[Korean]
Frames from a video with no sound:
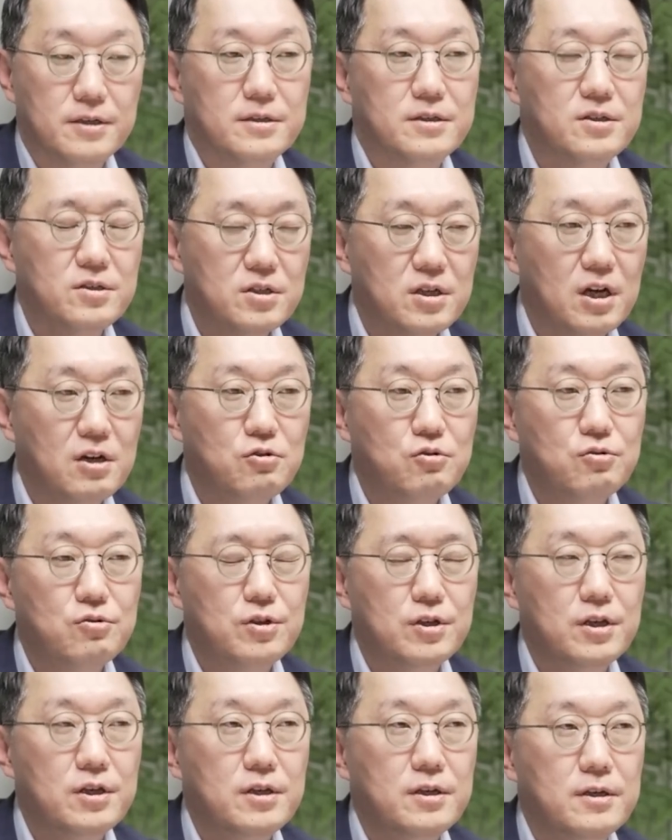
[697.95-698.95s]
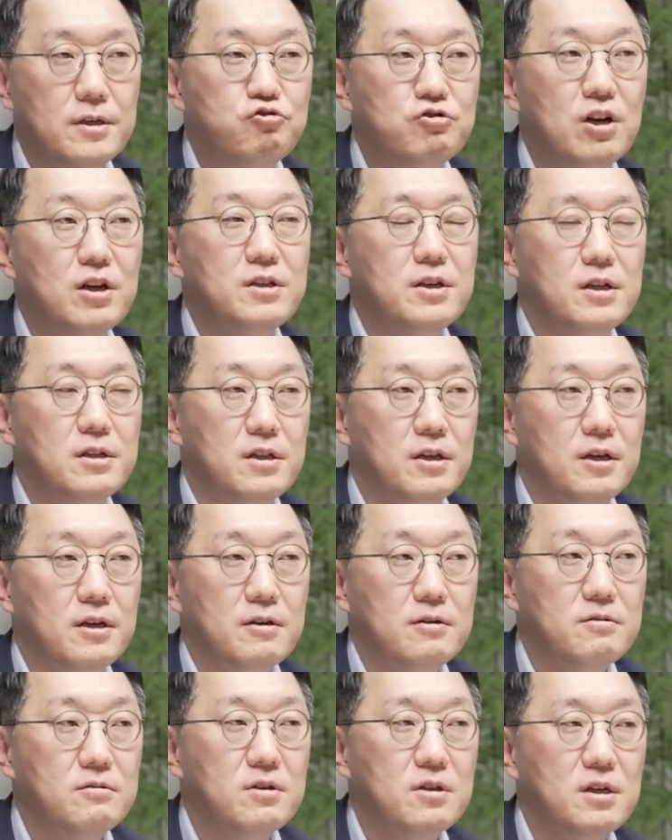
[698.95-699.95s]
증가율이 둔화될 때
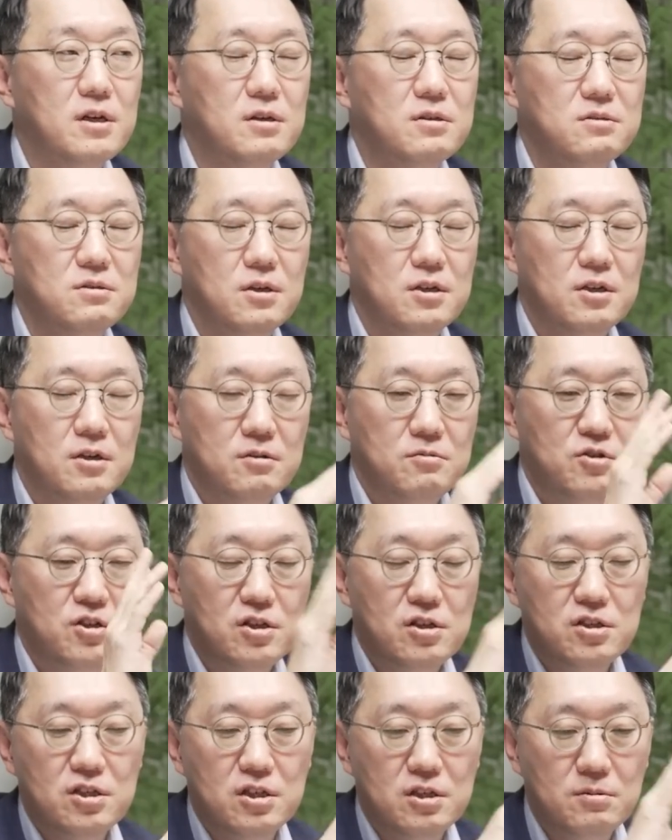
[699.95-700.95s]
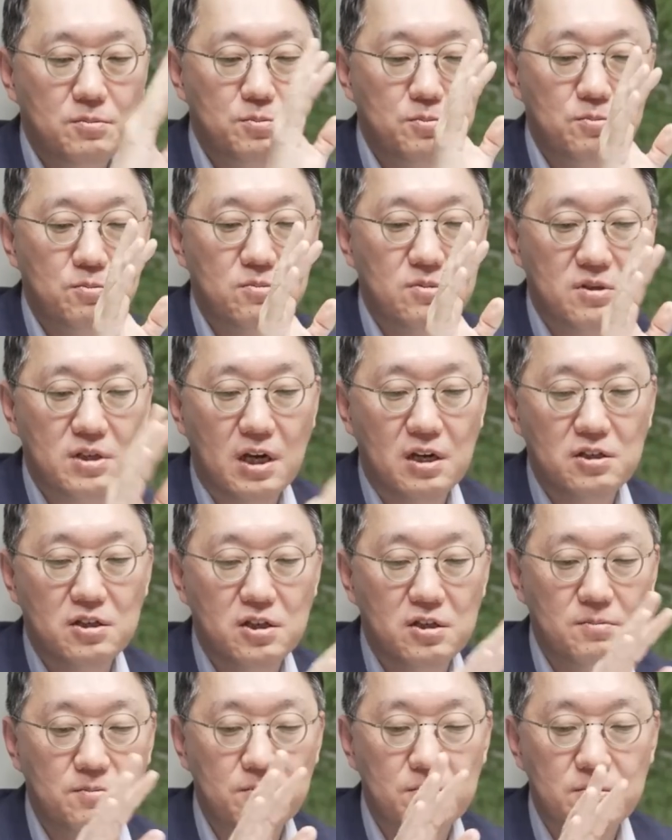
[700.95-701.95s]
그러니까 70
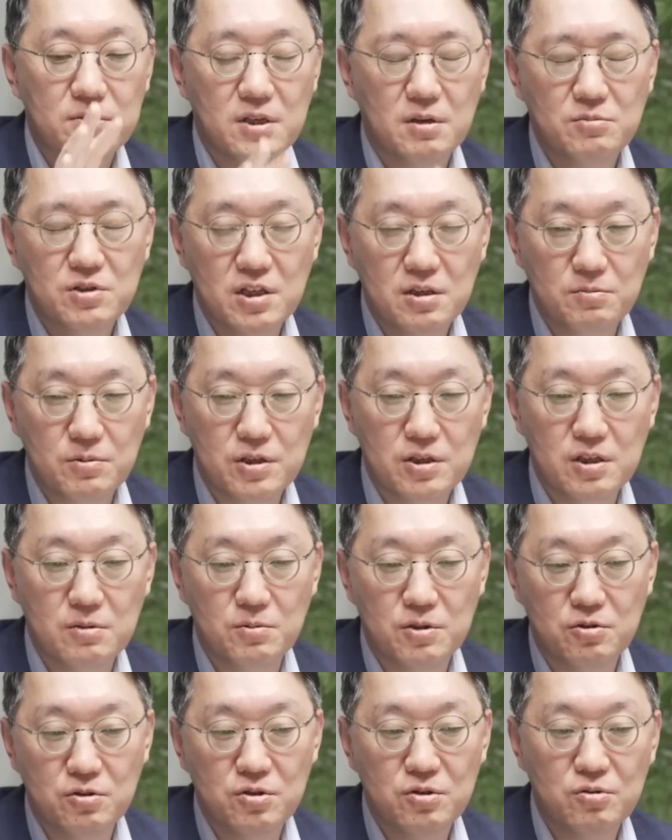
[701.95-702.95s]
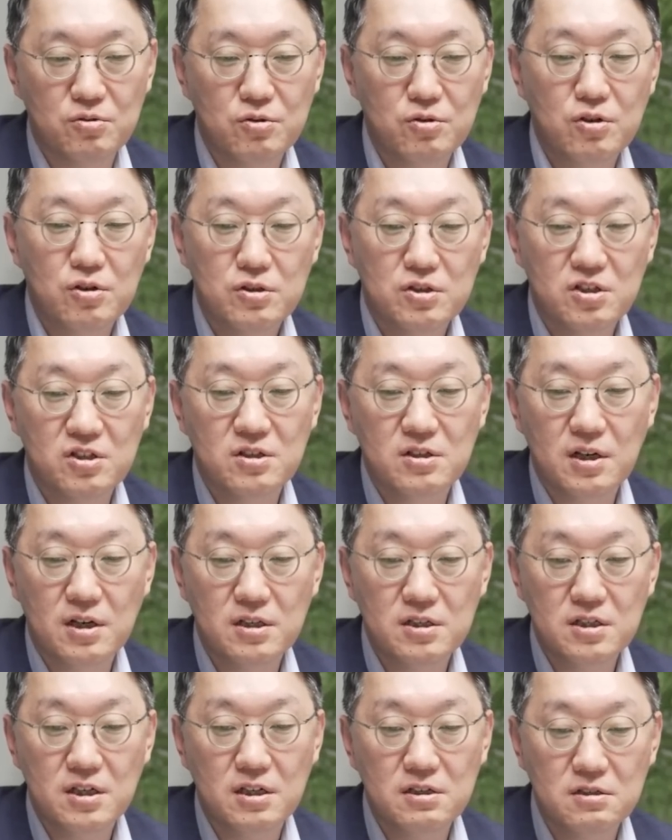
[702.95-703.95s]
40, 30, 20 이런 식으로
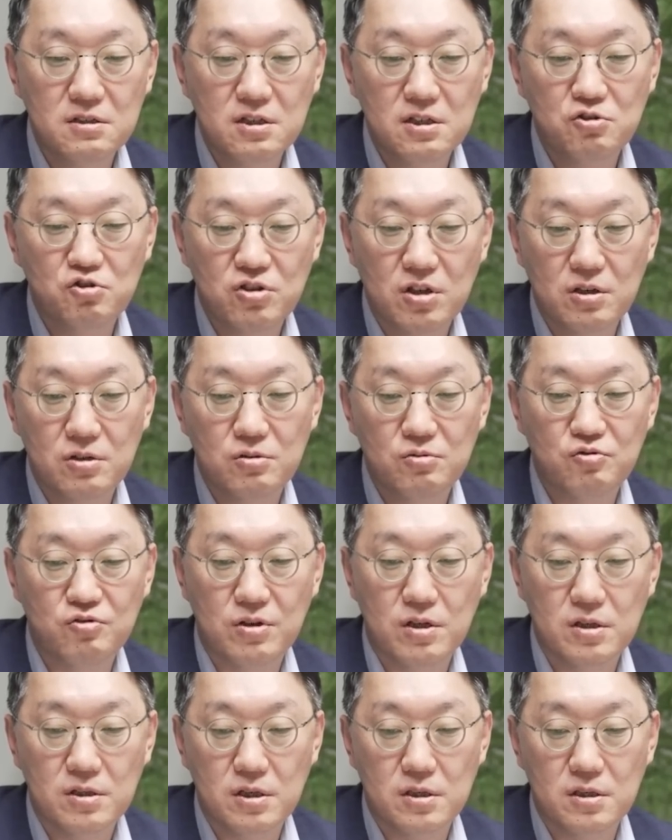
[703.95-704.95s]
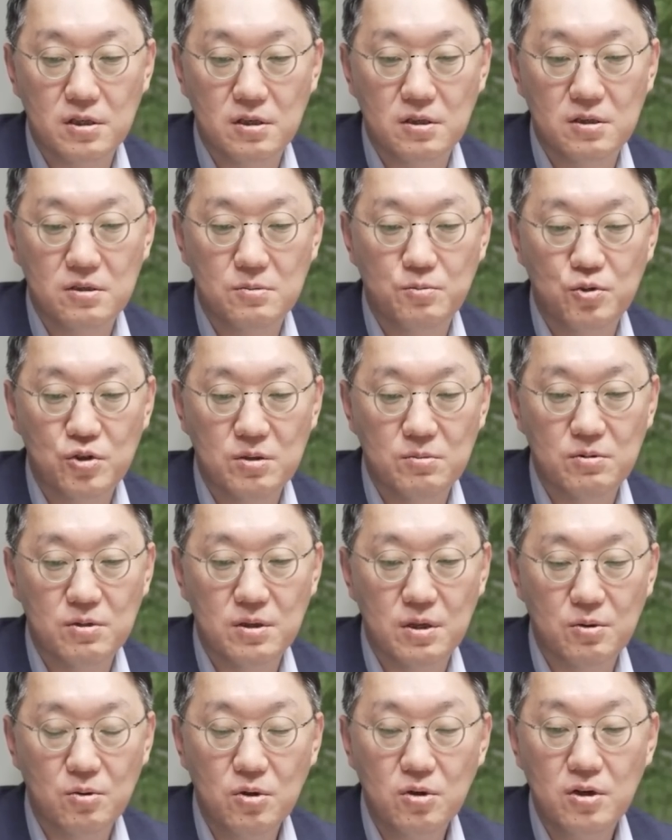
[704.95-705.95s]
증가는 하는데 증가율이 둔화될 때를 음. 보시면
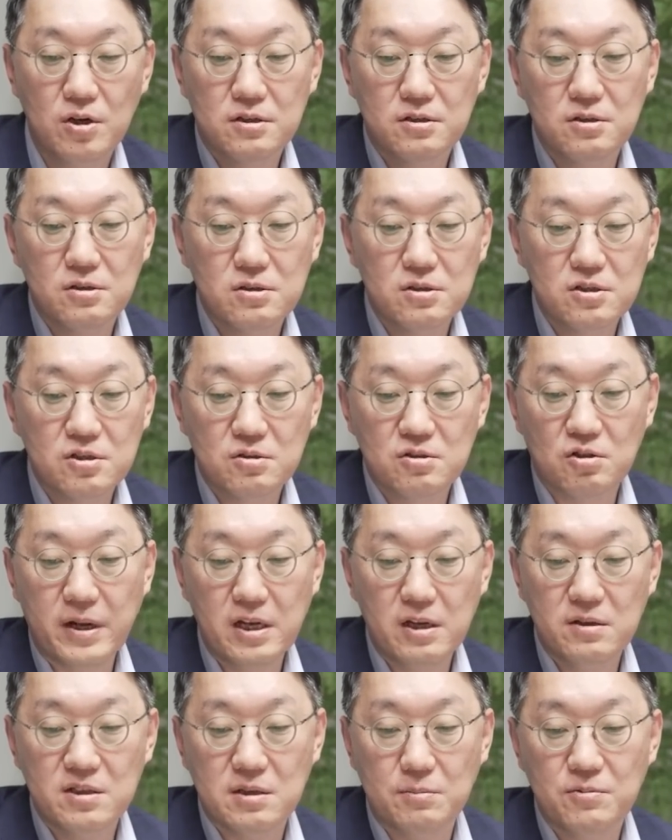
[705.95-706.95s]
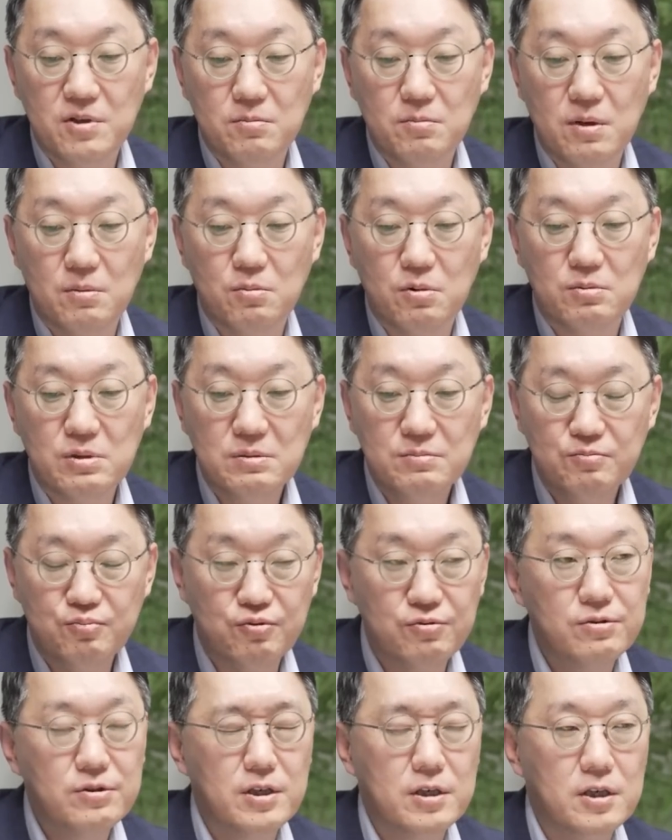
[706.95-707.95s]
되고 그걸 빨리 잡는 방법은
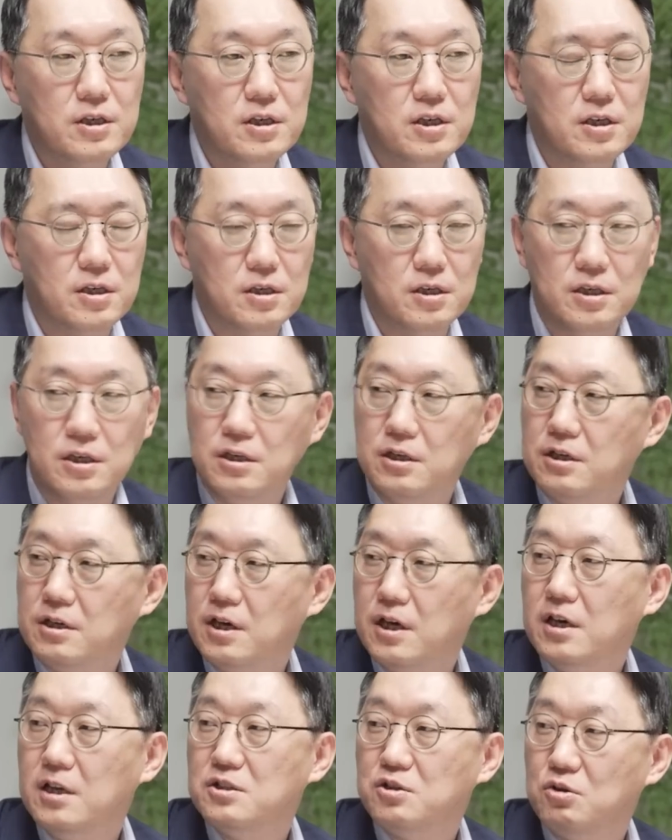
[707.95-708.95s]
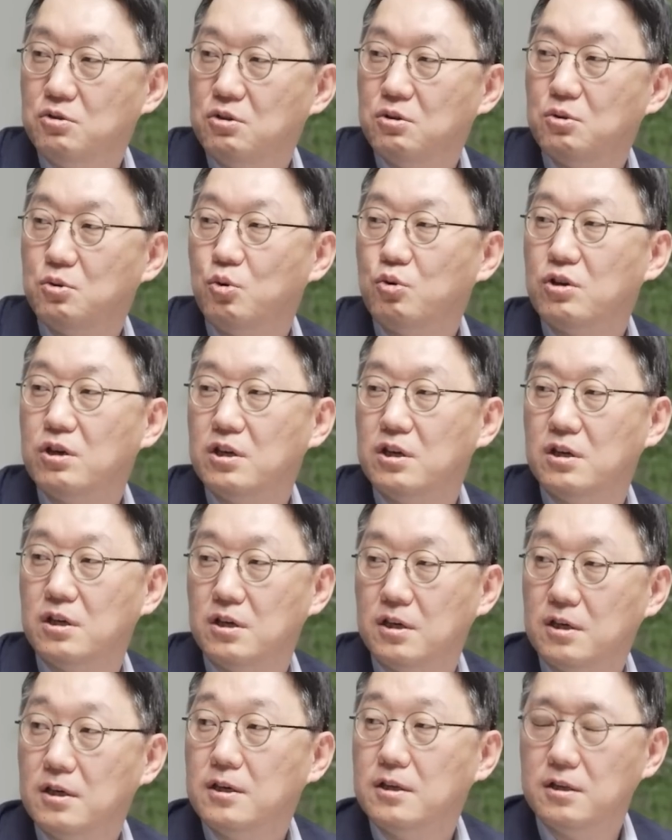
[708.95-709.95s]
분기 이익의 전년 동기
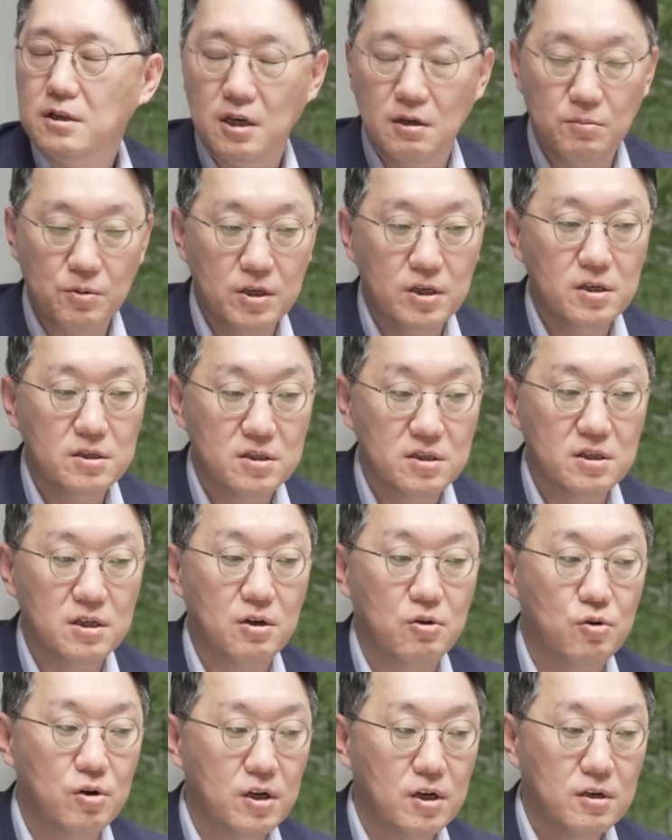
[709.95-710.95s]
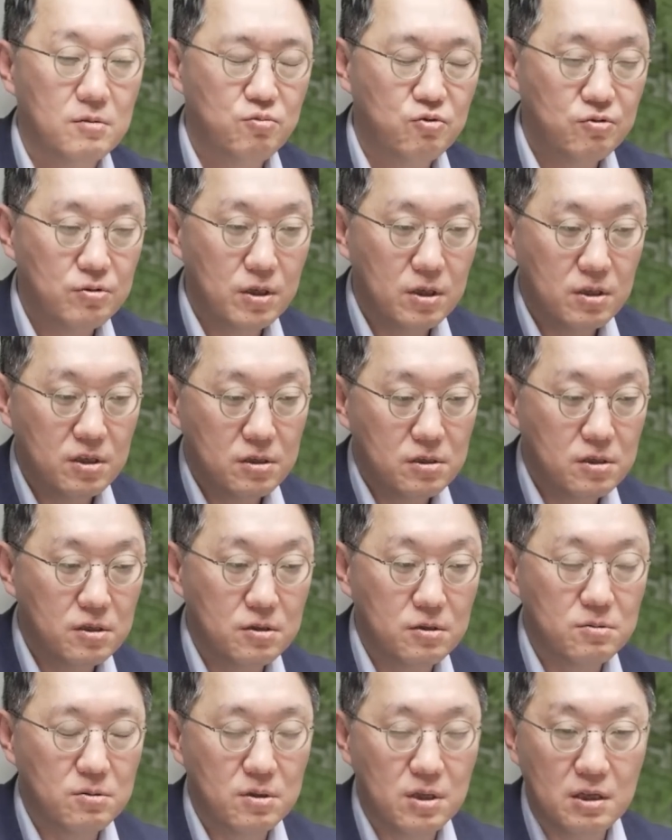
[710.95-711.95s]
음. 대비 증가율. 분기
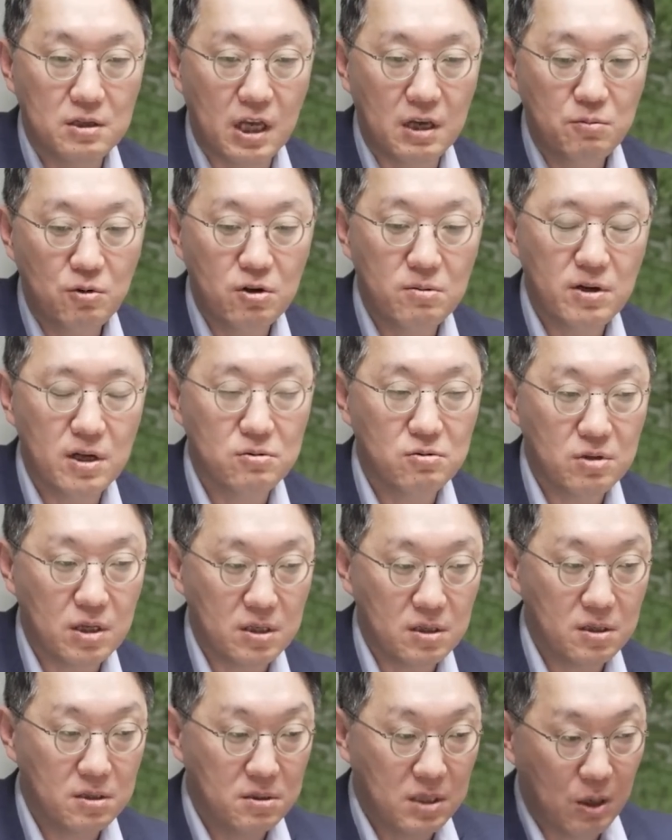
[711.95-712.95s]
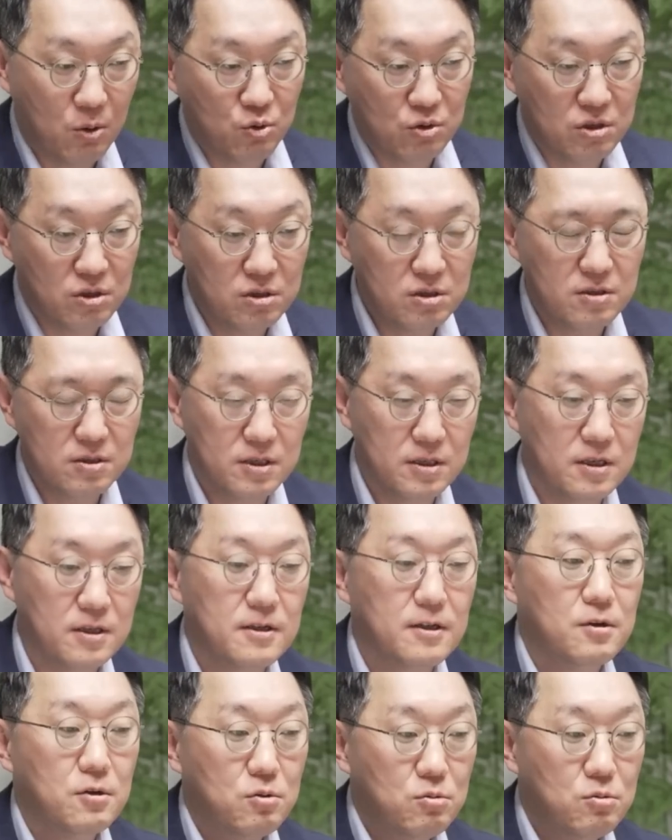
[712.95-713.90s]
이익을 다 네이버 가도 다 나오거든요. 예. 네.